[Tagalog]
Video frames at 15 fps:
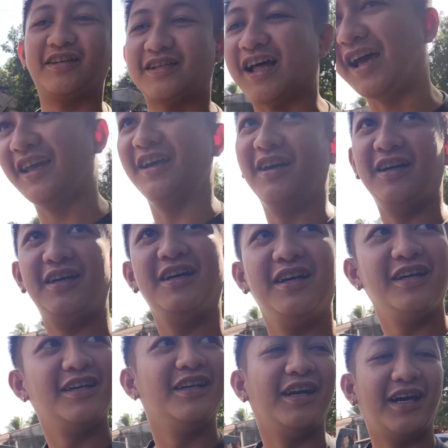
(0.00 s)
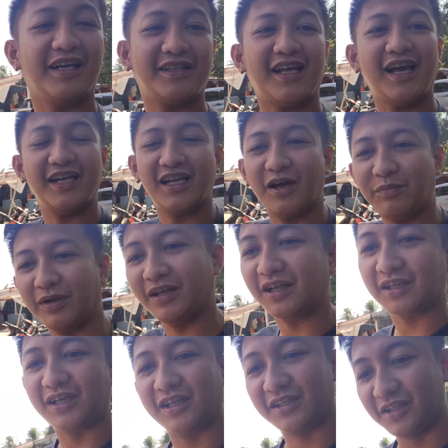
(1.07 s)
na tayo. At hahanapin lang
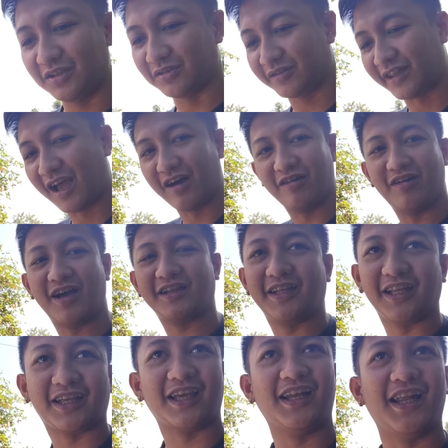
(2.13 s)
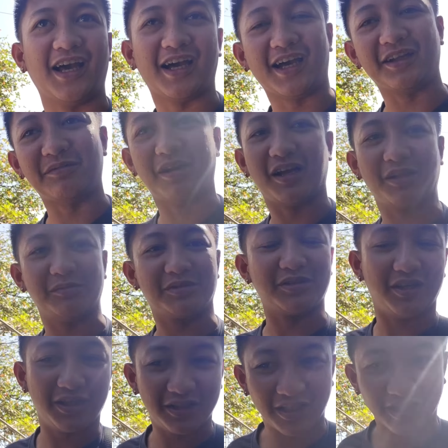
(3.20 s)
natin yung taong ating kailangan mga Team Solid